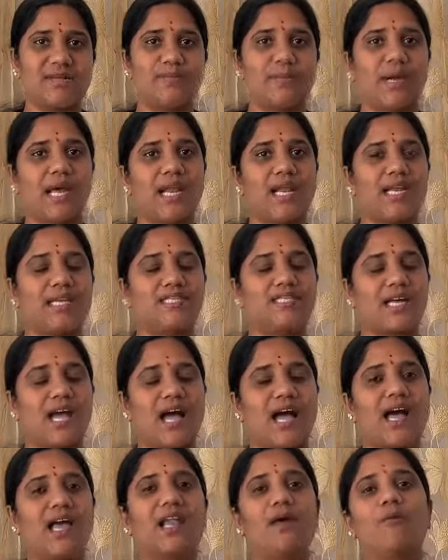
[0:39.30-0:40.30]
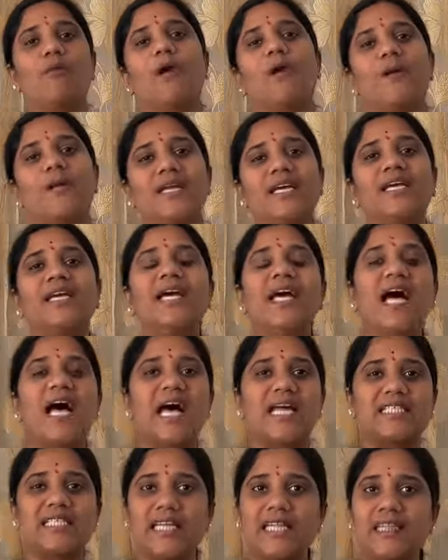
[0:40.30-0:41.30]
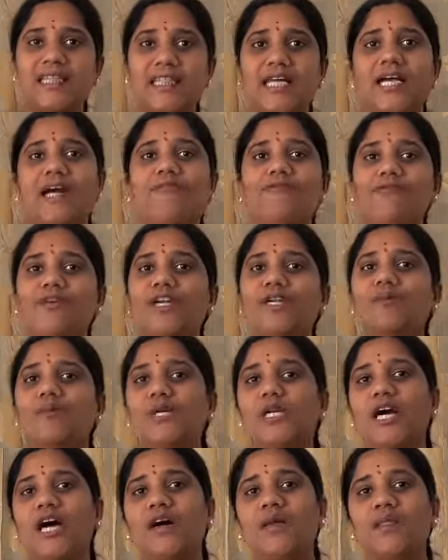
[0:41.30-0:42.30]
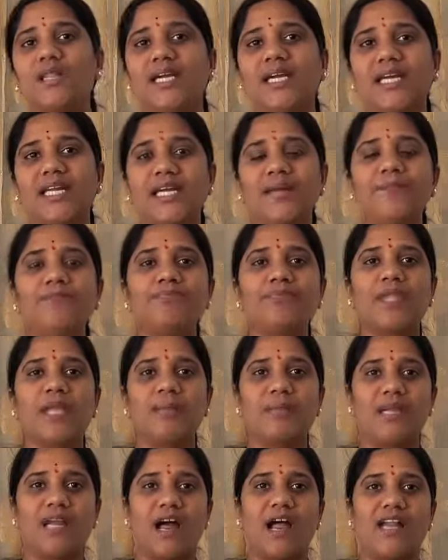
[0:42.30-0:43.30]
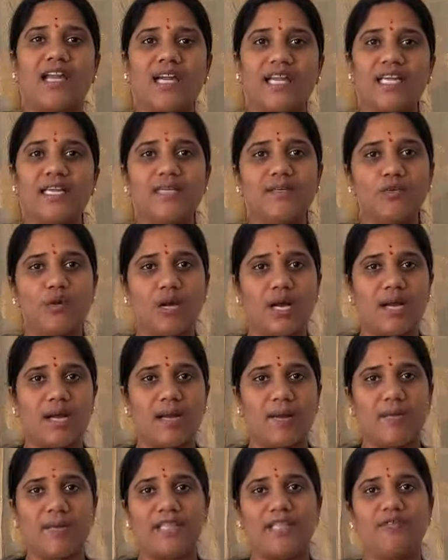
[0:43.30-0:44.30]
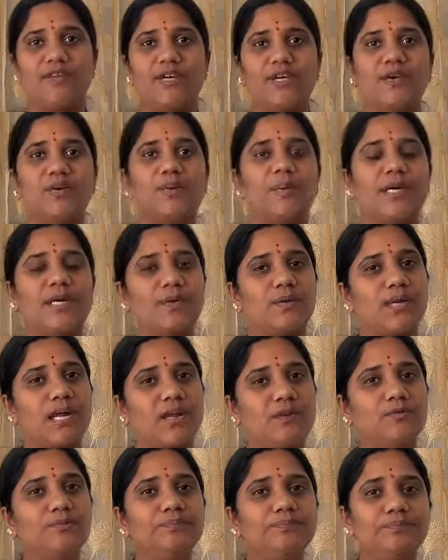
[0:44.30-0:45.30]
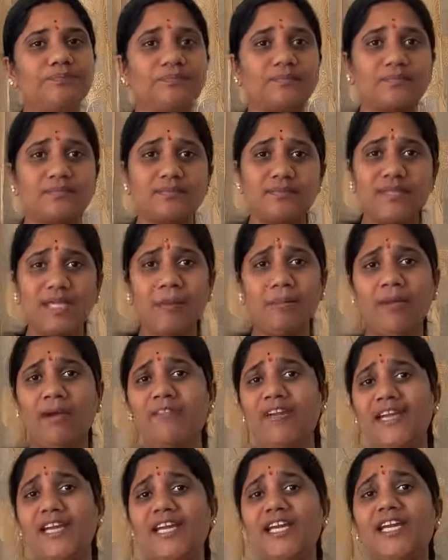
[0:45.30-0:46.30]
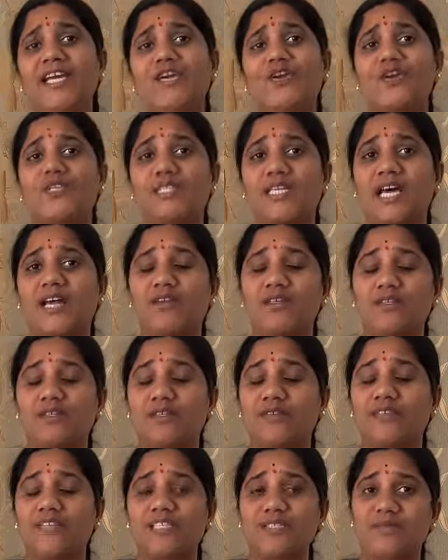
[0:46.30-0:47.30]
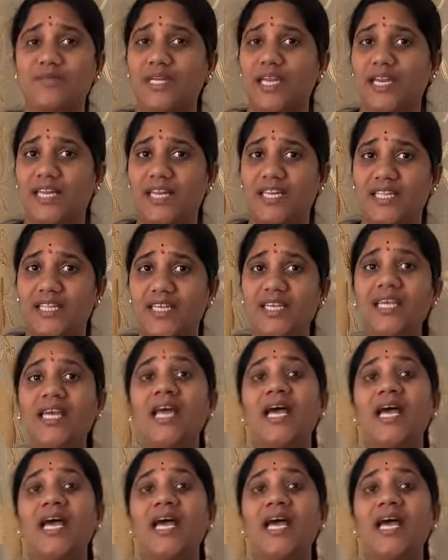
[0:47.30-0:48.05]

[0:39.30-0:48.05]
చెప్పాలన్నా చాలా బాగుంటాయి అసలు ఎంత కంఫర్టబుల్గా ఉందంటే మీరు ఆల్రెడీ ఒక పెద్ద వీడియో పెట్టున్నాను మా వెడ్డింగ్ డే రోజు ఆ రోజు కూడా వేసుకున్నాను నేను ఇది